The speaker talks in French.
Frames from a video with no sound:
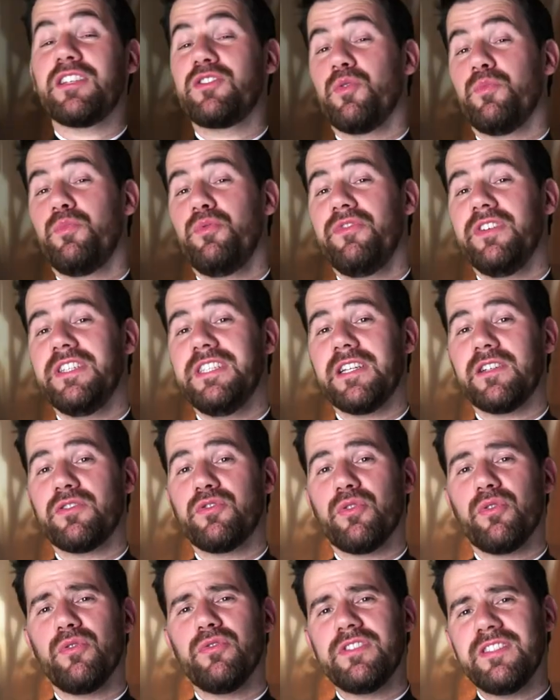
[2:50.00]
ce qu'on pouvait dire
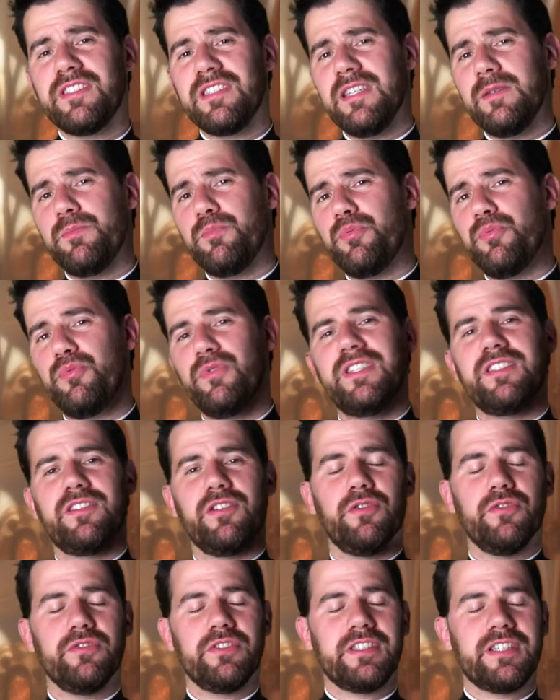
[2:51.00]
sur le si
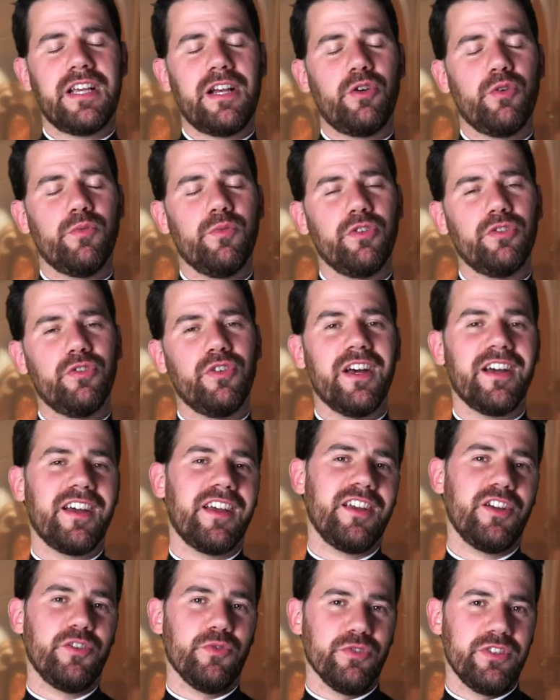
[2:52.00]
puissant sacrement de la
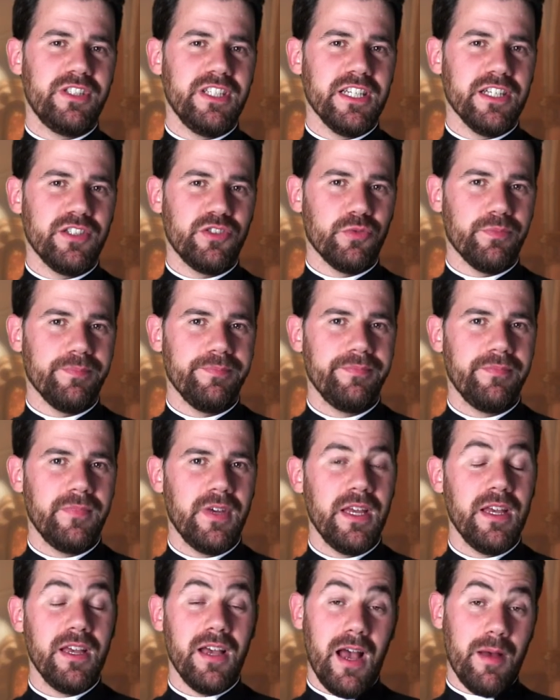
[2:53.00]
réconciliation.
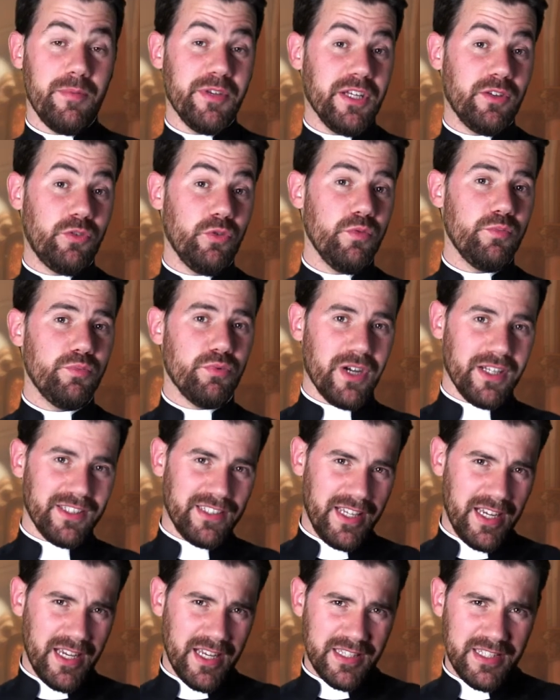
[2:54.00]
A bientôt pour un
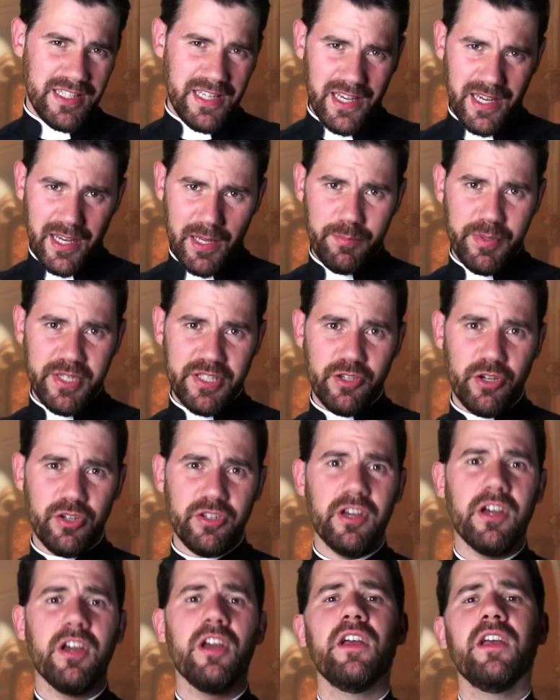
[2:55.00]
dernier
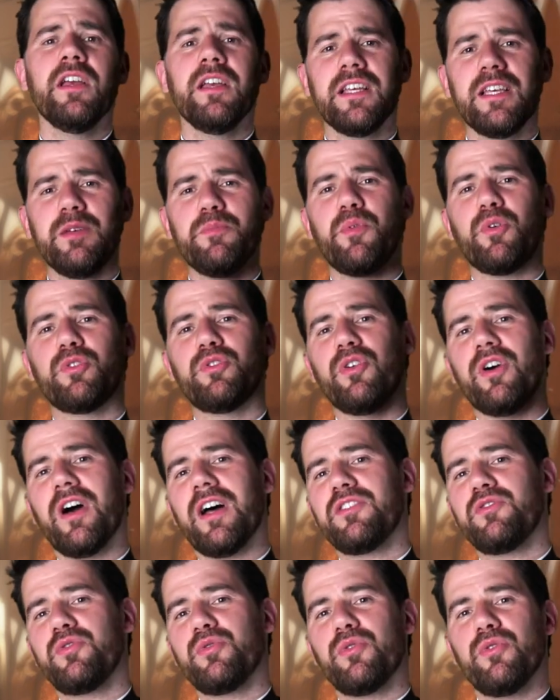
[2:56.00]
épisode qui portera
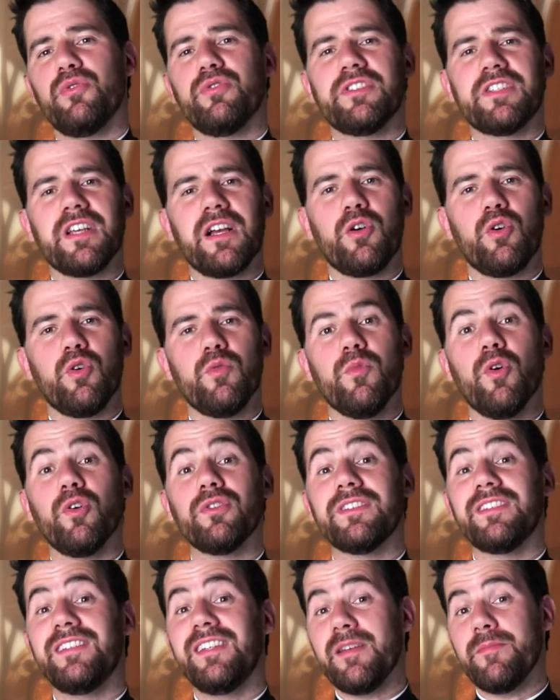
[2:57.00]
sur le sacrement
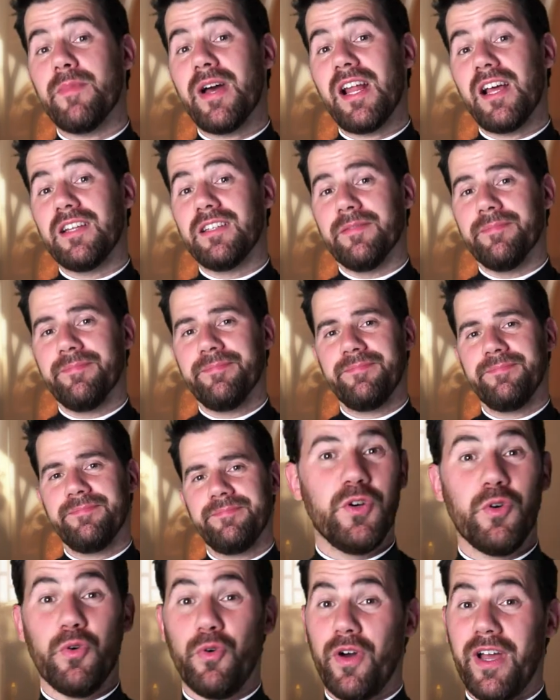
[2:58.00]
des malades.
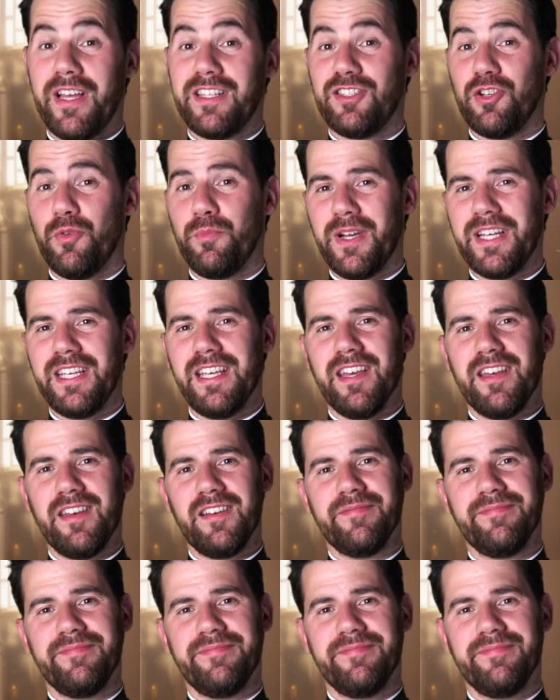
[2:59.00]
On reste en prière